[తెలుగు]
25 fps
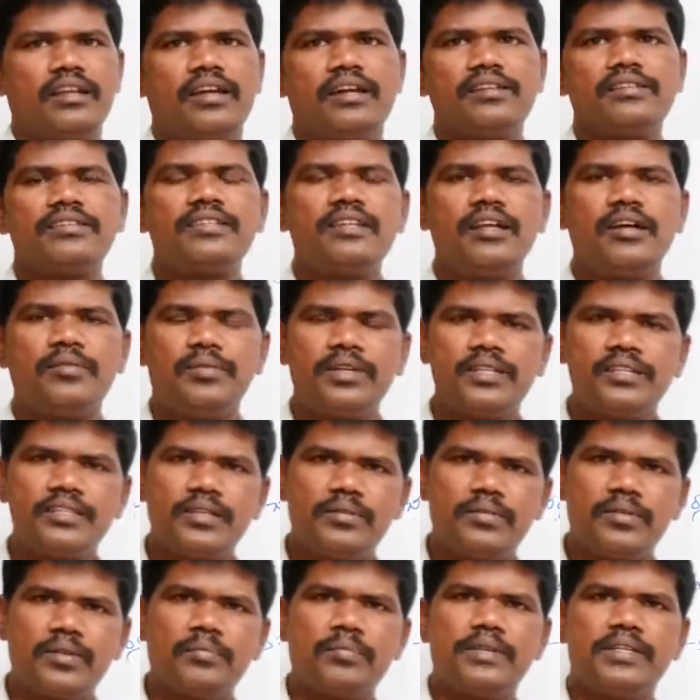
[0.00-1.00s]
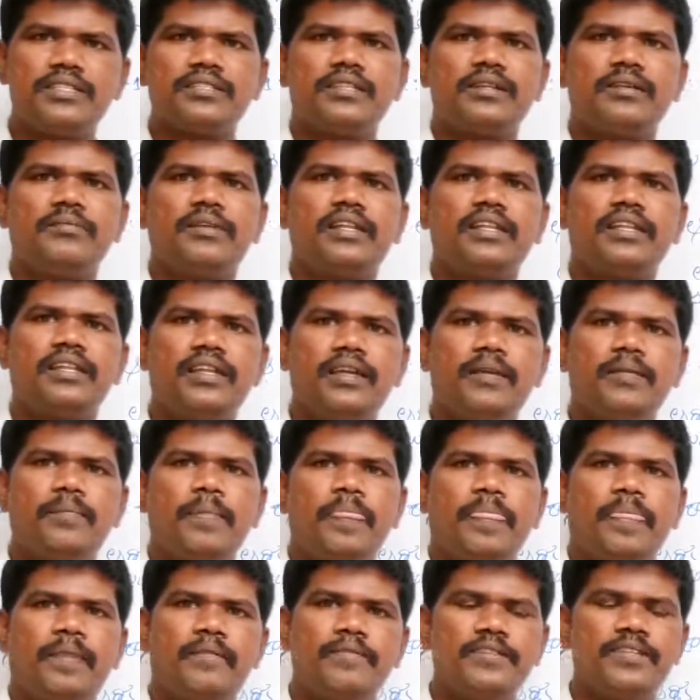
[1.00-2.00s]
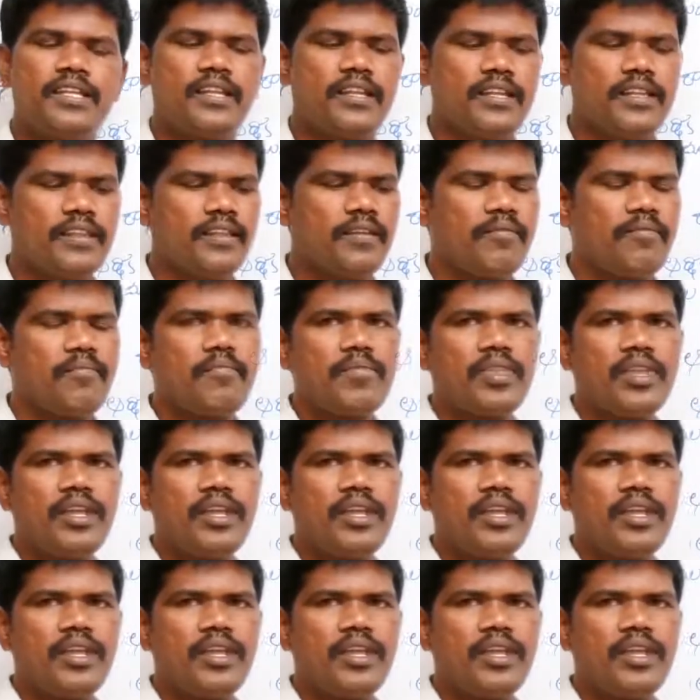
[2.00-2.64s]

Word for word: రాజీనామాని సమర్పించడం అనేది జరిగింది